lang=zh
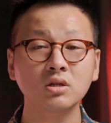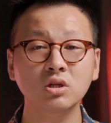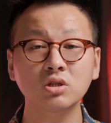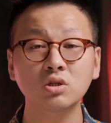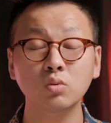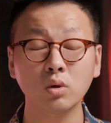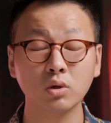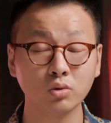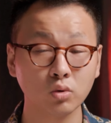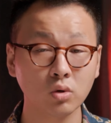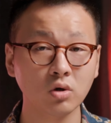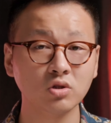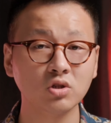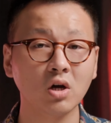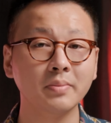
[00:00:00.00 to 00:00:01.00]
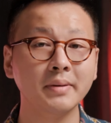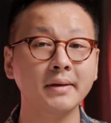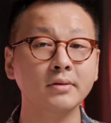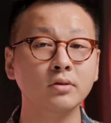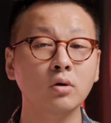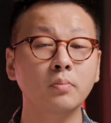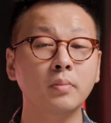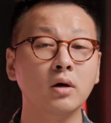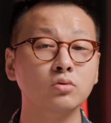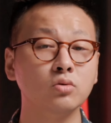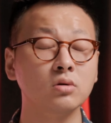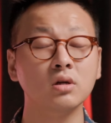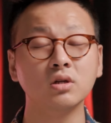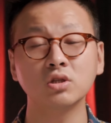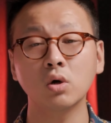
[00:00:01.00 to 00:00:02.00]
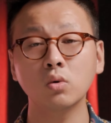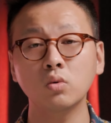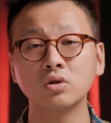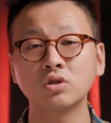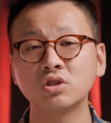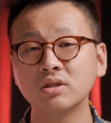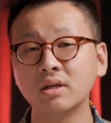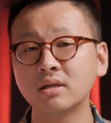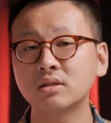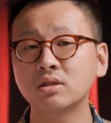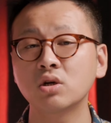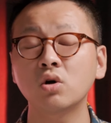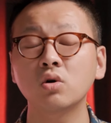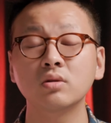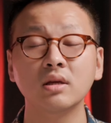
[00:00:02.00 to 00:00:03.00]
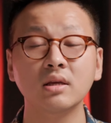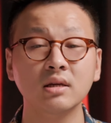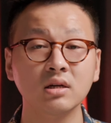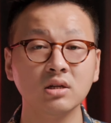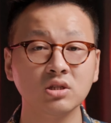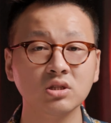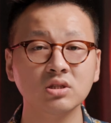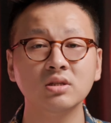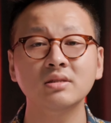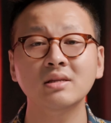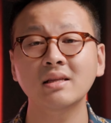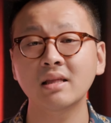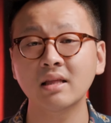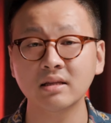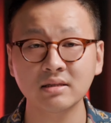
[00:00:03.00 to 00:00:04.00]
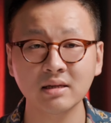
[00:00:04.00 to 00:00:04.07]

这是我所有照片都保存了超过十年之后的一个实实在在的